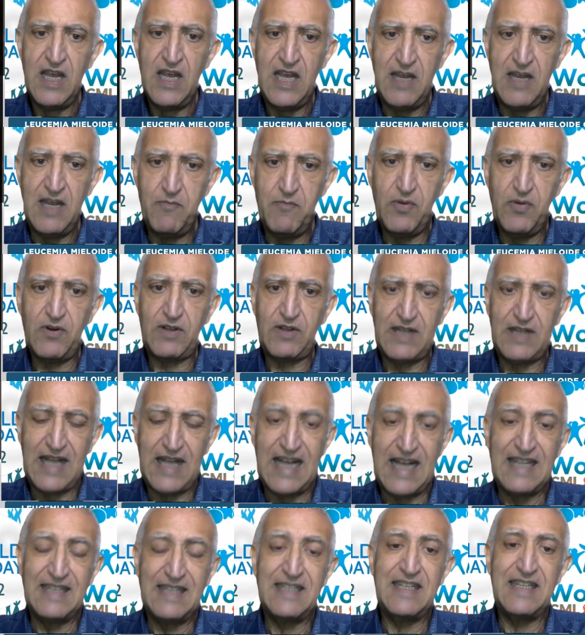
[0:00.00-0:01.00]

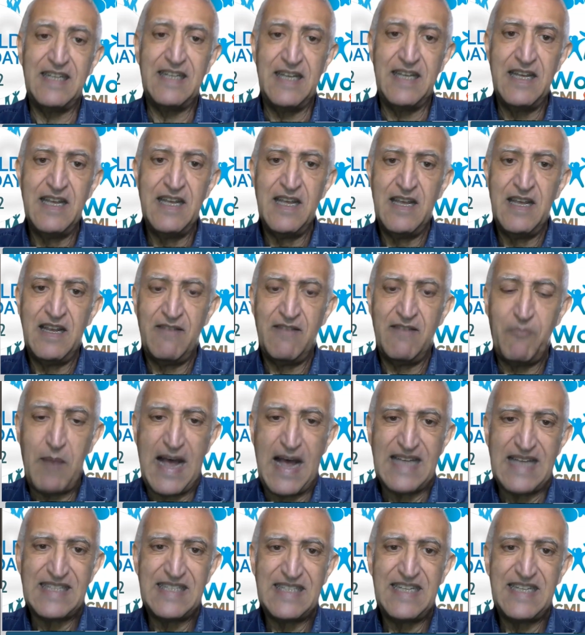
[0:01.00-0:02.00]
importanti
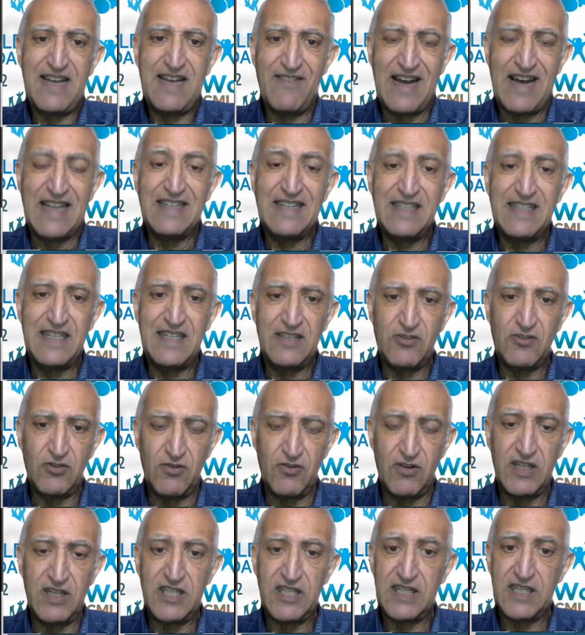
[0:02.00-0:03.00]
passi avanti
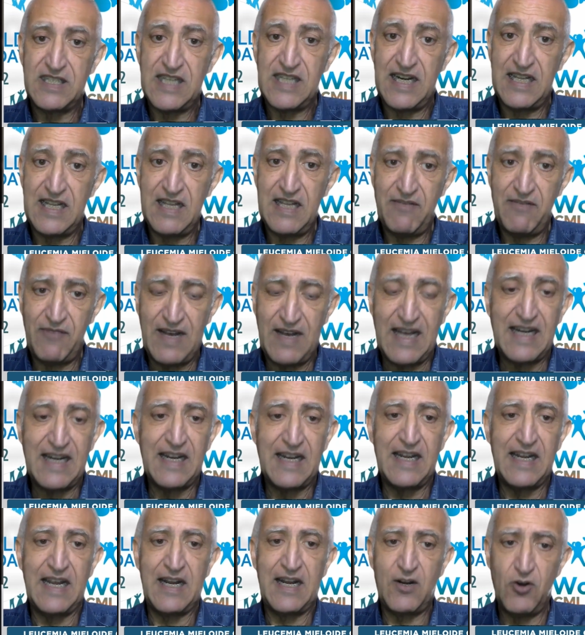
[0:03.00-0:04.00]
sono necessari da
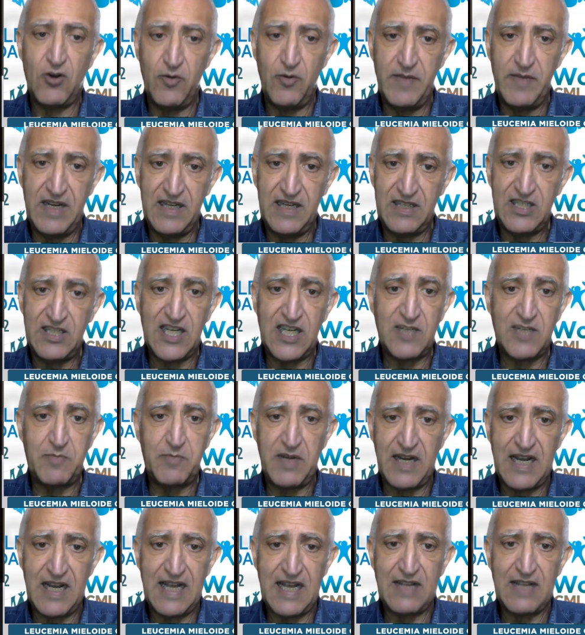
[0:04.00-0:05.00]
fare e come ci ha
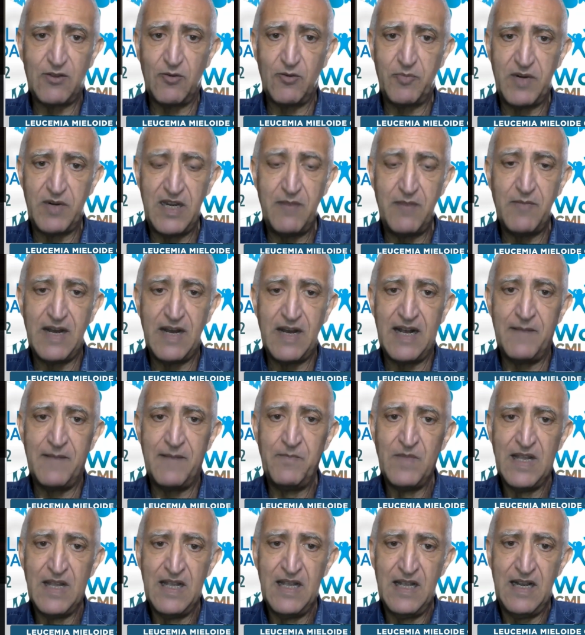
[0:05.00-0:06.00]
spiegato prima
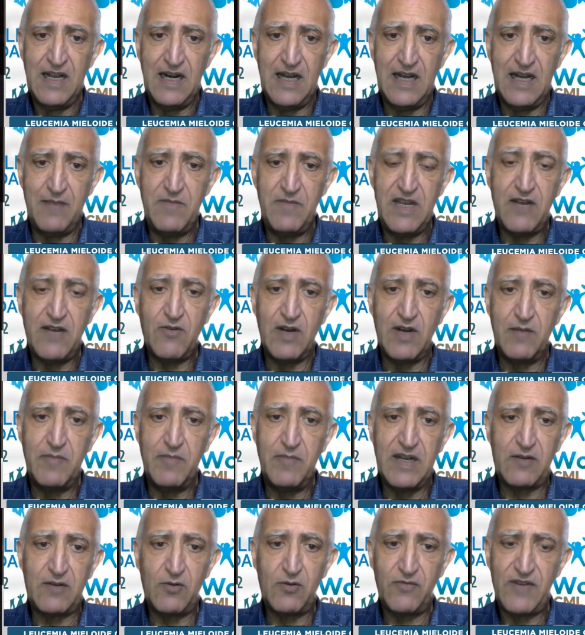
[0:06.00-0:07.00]
l'amico
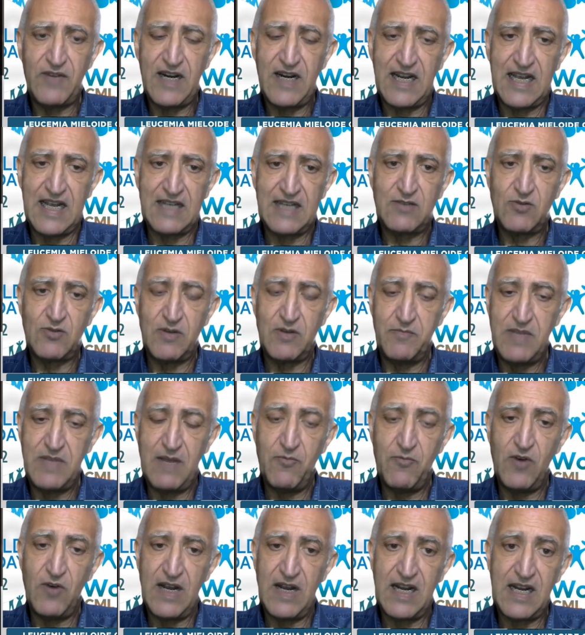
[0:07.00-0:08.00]
Alberto Fragasso
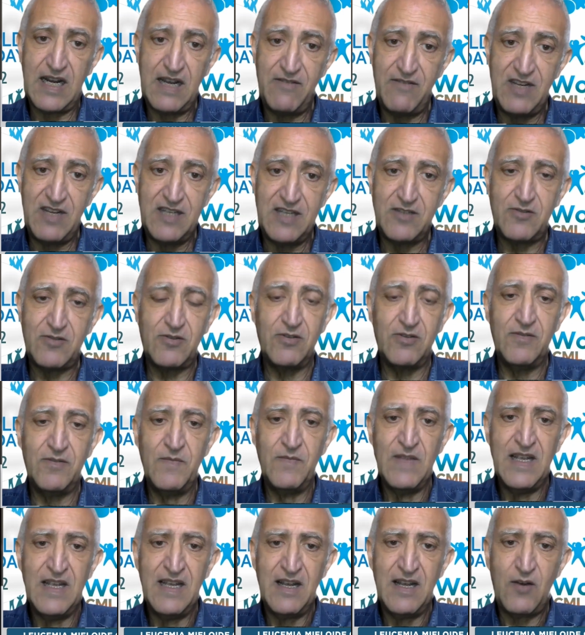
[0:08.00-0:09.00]
abbiamo anche visto